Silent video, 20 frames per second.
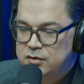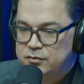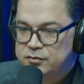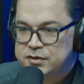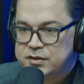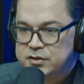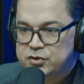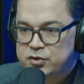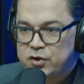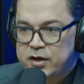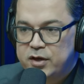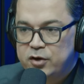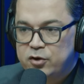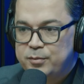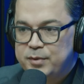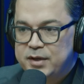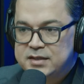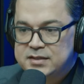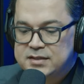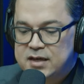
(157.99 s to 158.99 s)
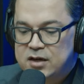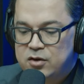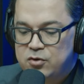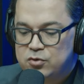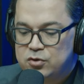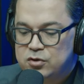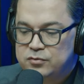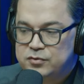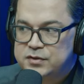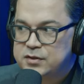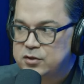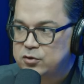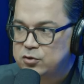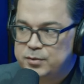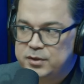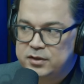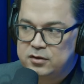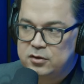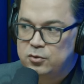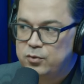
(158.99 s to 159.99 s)
Você só recomeça algo quando você
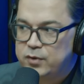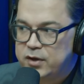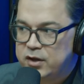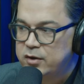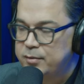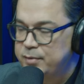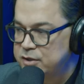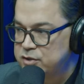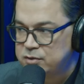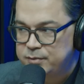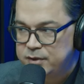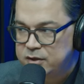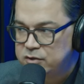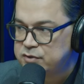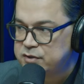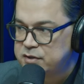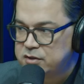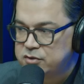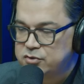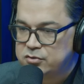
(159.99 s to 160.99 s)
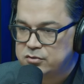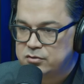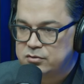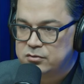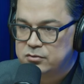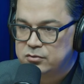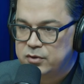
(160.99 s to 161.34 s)
cometeu um erro. É mais ou menos isso.